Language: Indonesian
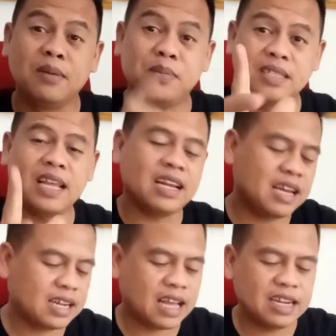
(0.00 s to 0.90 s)

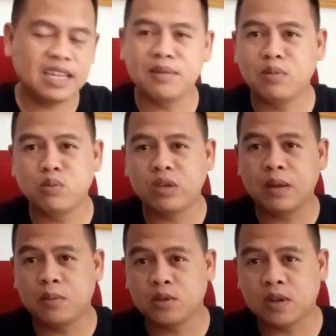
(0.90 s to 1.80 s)
misalkan kalian mempunyai
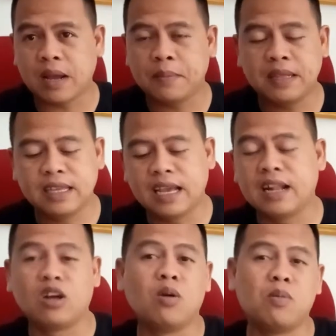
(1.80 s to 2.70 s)
motor apa
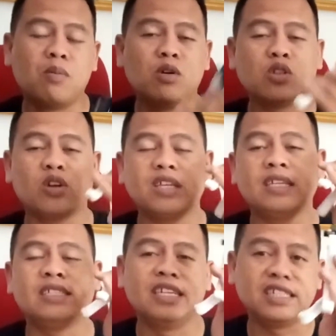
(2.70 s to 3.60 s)
tinggal ngomong motornya
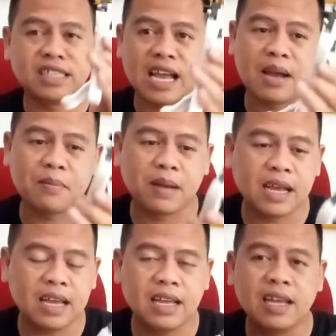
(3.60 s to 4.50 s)
jenisnya
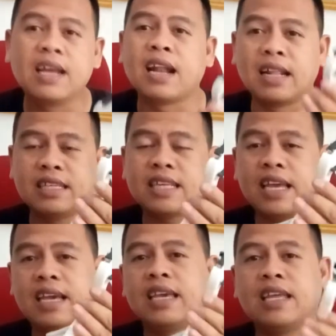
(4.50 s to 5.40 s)
apa nanti
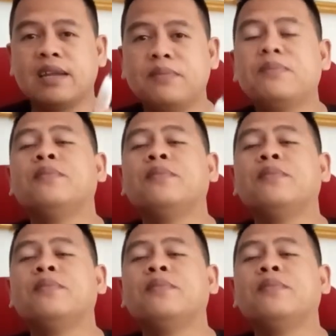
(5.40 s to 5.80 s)
saya kirim